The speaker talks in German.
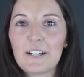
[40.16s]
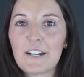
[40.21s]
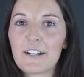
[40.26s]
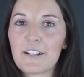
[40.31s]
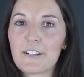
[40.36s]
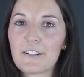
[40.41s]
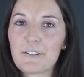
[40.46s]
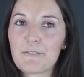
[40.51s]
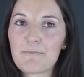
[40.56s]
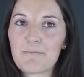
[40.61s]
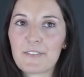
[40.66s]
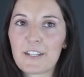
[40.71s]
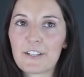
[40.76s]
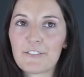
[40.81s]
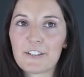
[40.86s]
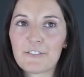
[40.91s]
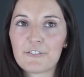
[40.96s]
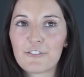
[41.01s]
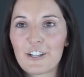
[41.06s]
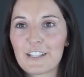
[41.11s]
Ähm, da
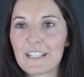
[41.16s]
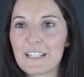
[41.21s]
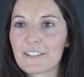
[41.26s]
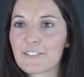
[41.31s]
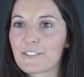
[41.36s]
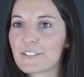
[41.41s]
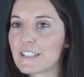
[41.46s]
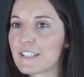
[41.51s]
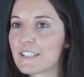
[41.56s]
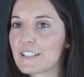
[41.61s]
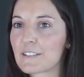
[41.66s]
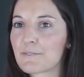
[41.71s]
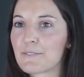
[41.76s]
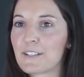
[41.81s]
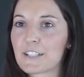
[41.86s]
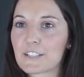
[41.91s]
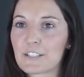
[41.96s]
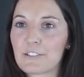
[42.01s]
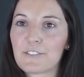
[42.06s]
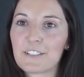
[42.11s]
werden Vorlesungen
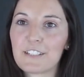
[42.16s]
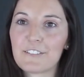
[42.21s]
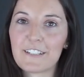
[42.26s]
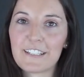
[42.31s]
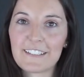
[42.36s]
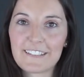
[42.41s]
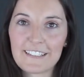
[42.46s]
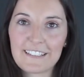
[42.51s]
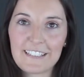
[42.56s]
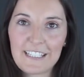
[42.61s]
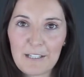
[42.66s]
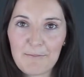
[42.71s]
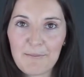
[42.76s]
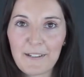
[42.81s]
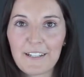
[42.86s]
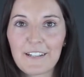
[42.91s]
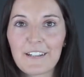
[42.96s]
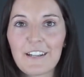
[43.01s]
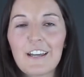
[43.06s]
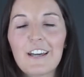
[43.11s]
gemacht über diverse
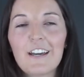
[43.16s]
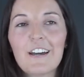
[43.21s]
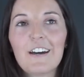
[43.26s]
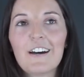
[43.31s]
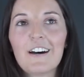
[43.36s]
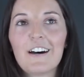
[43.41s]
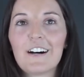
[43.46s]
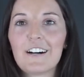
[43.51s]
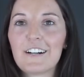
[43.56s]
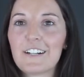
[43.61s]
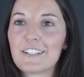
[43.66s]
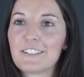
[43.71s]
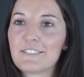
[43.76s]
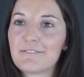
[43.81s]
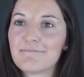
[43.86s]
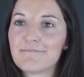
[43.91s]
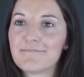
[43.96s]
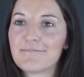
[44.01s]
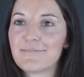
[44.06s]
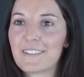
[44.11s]
Themen.
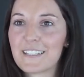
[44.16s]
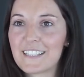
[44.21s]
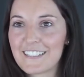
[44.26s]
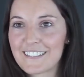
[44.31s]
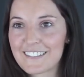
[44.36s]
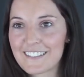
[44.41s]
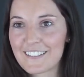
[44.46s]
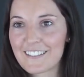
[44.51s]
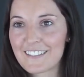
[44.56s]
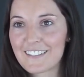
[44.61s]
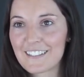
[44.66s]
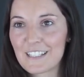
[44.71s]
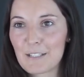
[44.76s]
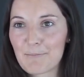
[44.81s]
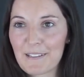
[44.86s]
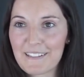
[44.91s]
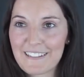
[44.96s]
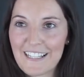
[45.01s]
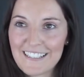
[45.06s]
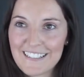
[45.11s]
Ähm, man ist dann die
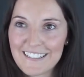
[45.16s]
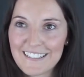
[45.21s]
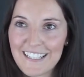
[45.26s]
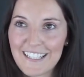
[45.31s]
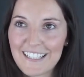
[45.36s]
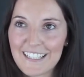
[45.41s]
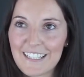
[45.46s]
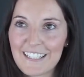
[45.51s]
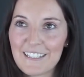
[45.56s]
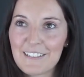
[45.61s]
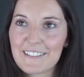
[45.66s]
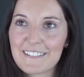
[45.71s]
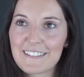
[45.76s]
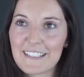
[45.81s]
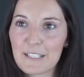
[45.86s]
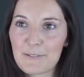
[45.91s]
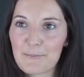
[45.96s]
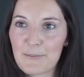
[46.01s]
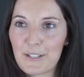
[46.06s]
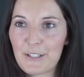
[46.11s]
Präsenztage.
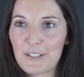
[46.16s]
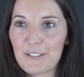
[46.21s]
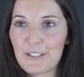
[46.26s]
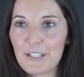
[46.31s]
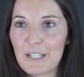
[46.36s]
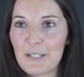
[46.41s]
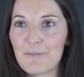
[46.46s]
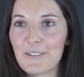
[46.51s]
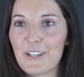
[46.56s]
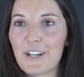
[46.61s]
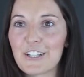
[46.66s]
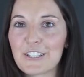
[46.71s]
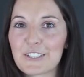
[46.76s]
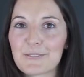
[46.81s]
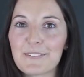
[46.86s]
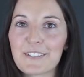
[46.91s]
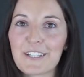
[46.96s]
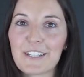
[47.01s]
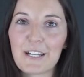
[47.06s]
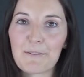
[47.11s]
Sechsmal im Jahr ist
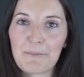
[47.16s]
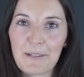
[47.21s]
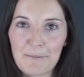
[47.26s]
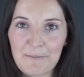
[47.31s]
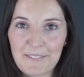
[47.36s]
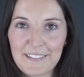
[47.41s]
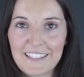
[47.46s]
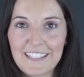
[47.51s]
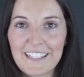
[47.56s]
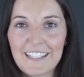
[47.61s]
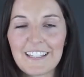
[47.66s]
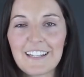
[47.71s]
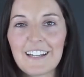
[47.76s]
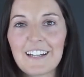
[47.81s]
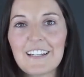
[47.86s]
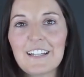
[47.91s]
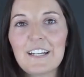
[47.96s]
man dann am MC.